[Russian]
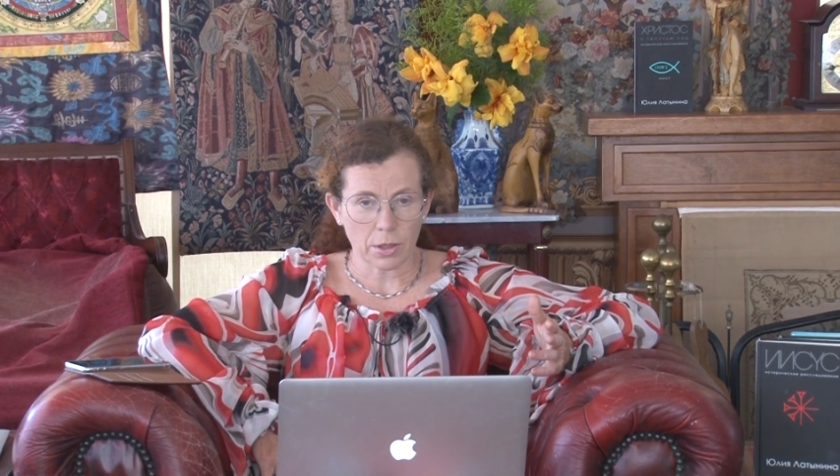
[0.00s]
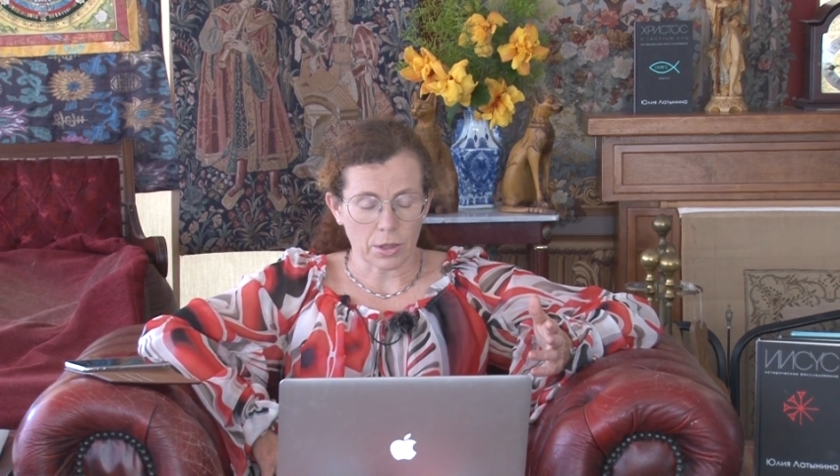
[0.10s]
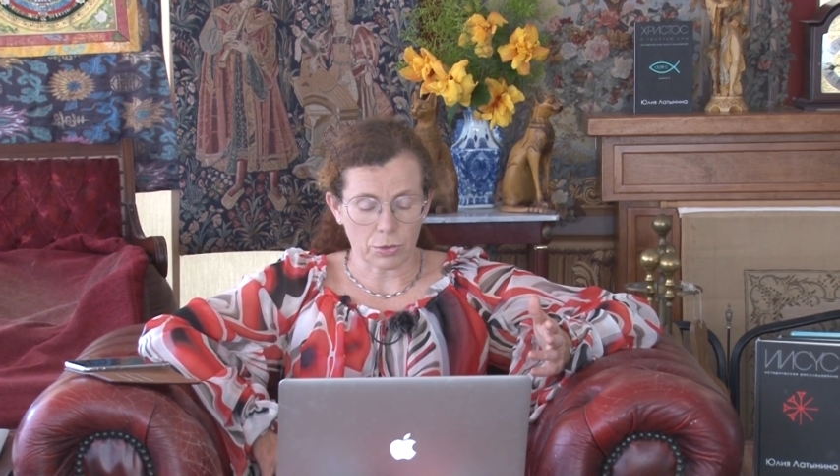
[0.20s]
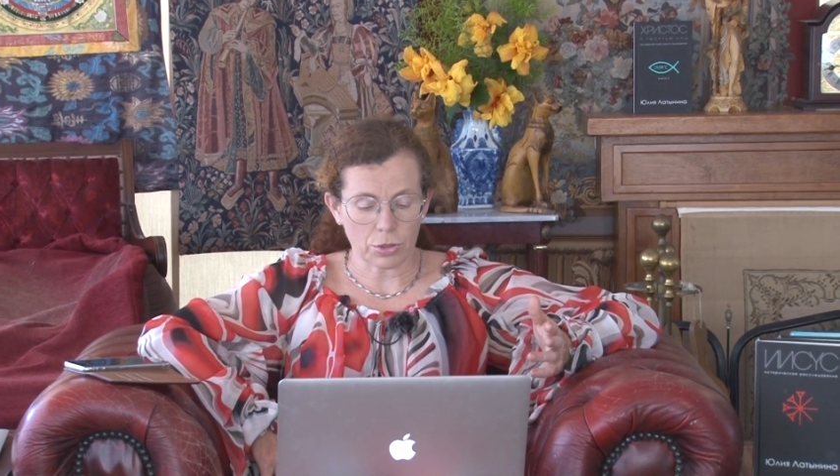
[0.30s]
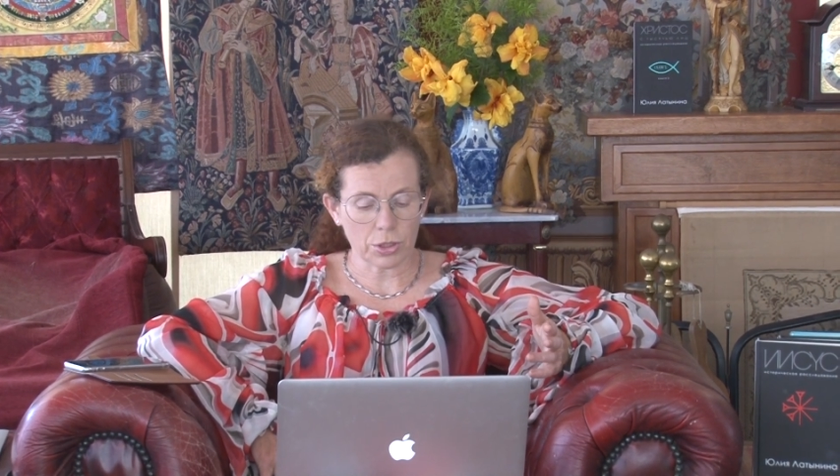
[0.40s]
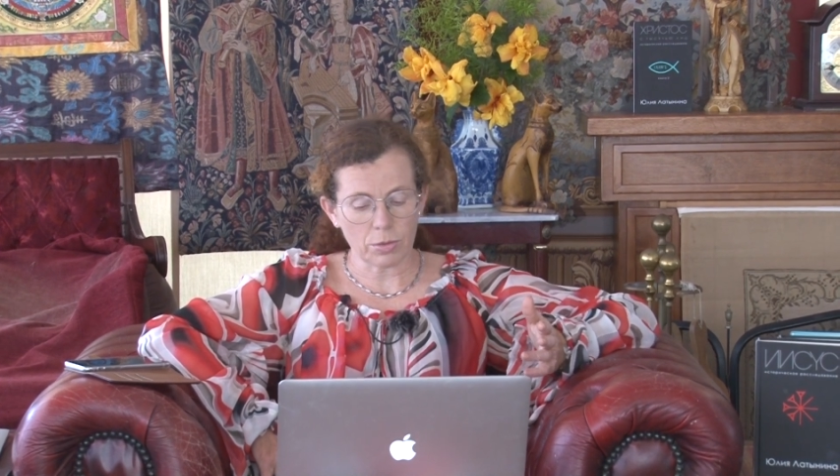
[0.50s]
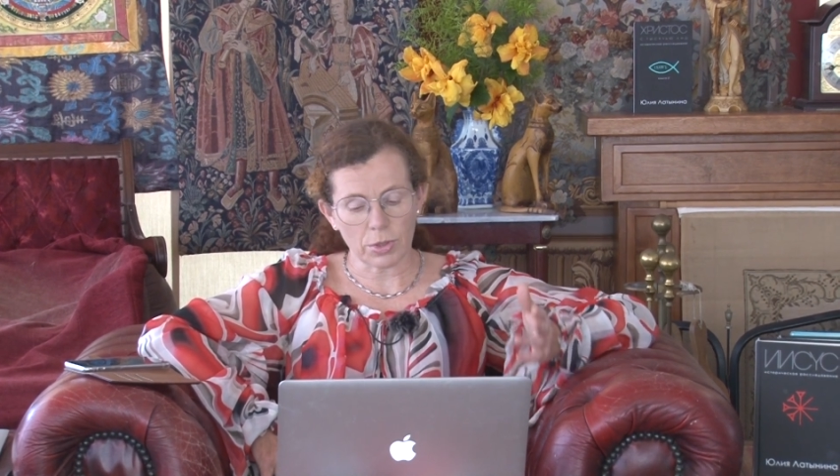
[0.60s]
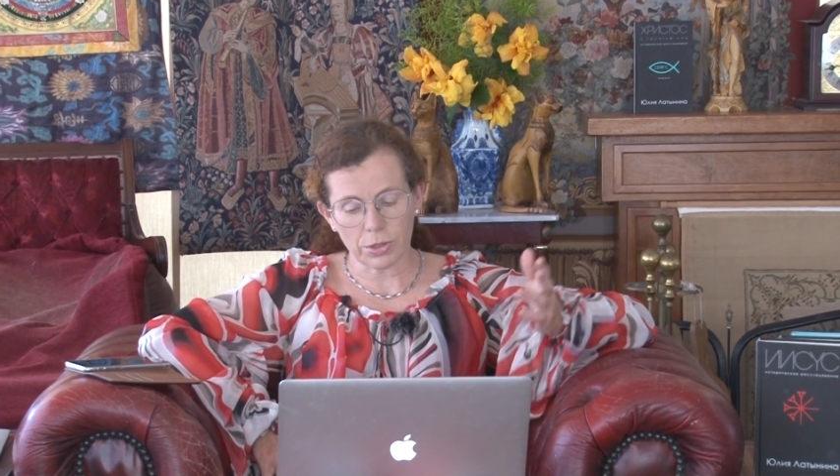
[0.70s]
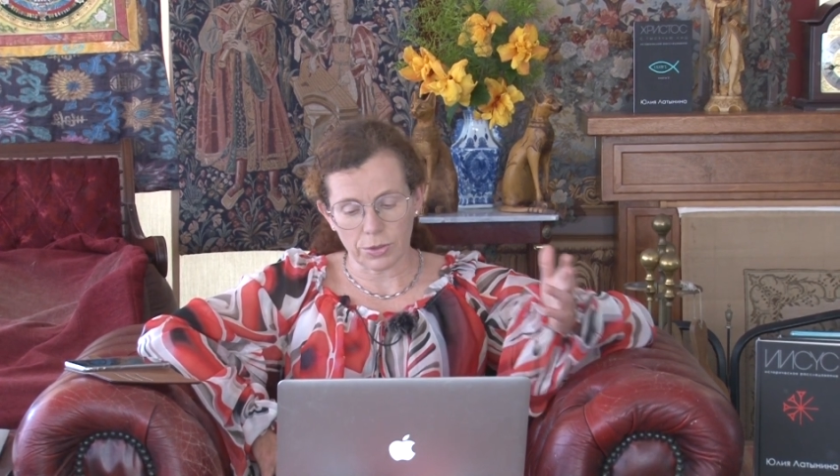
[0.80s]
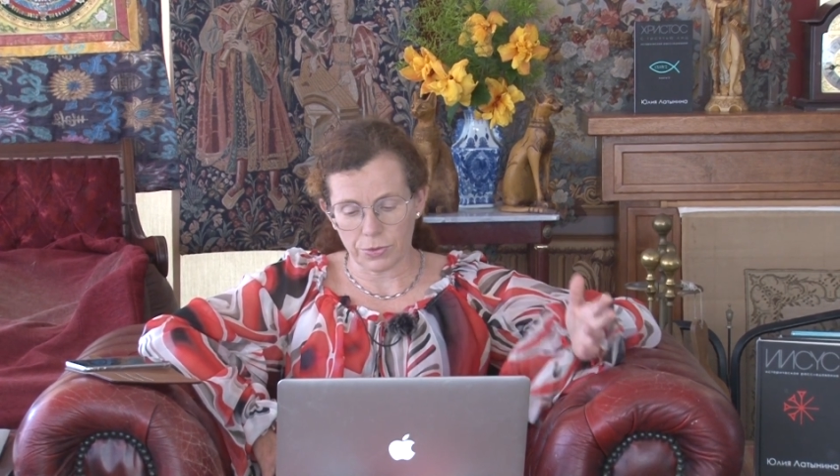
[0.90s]
который
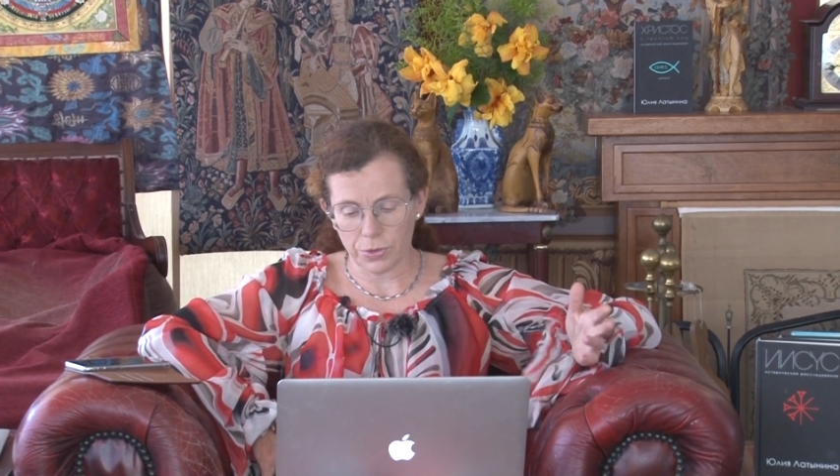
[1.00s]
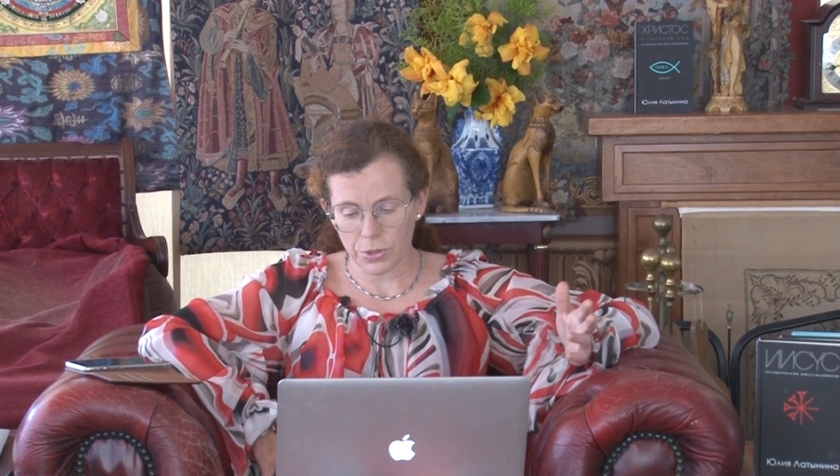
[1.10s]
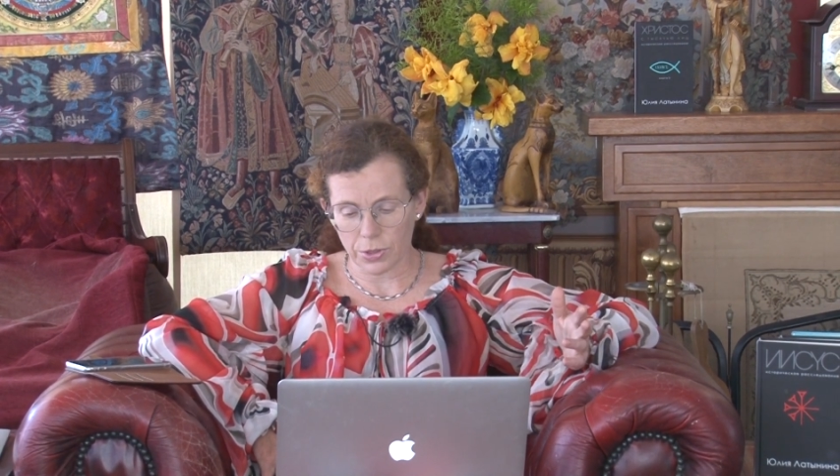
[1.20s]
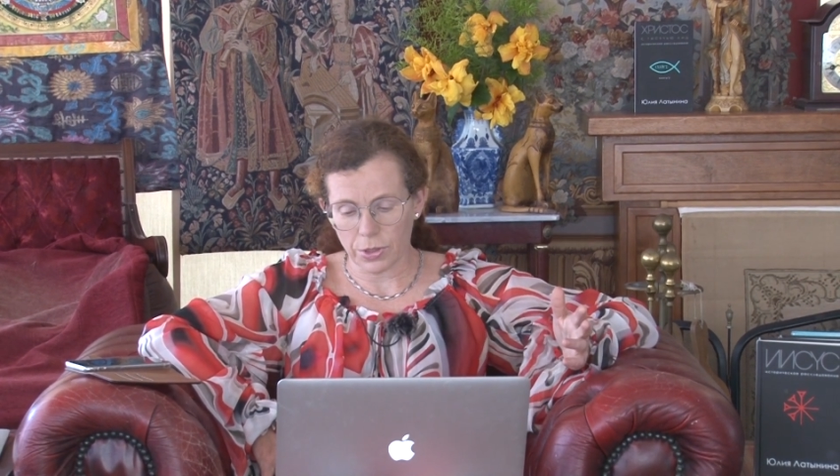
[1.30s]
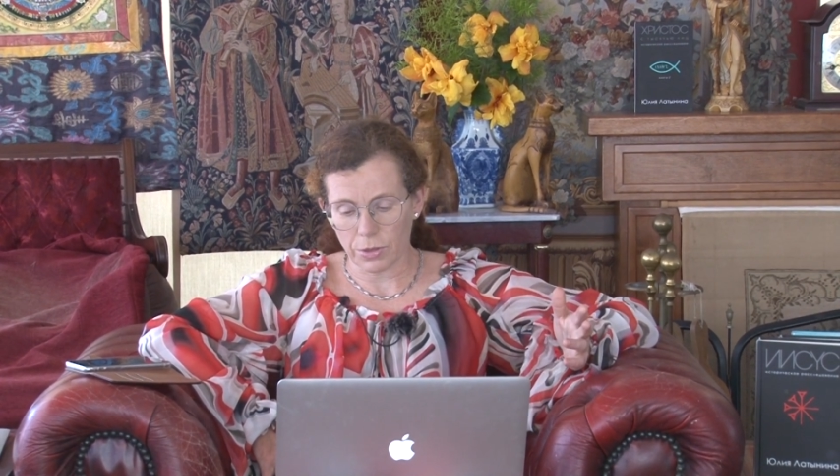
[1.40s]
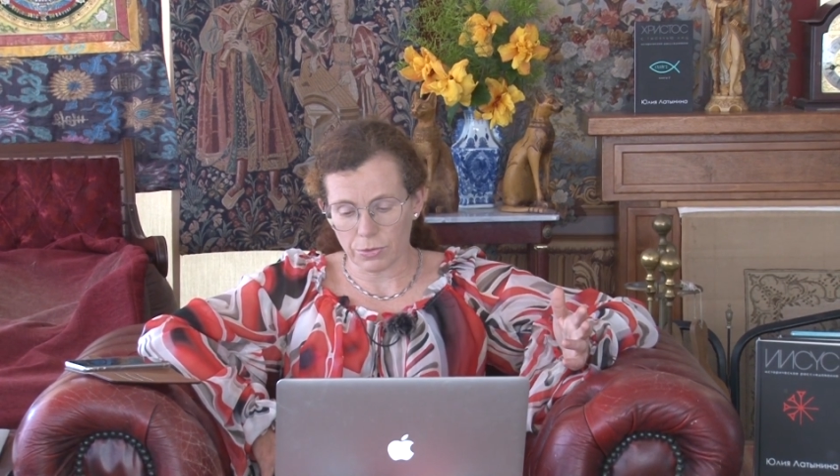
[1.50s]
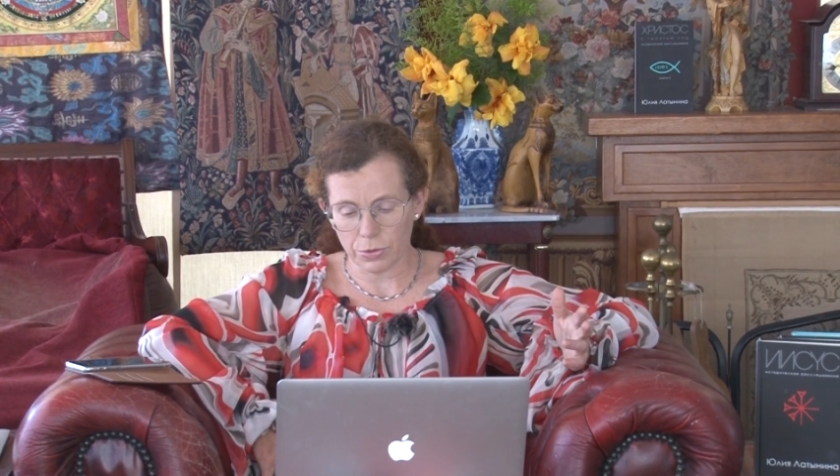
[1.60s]
занимался физикой в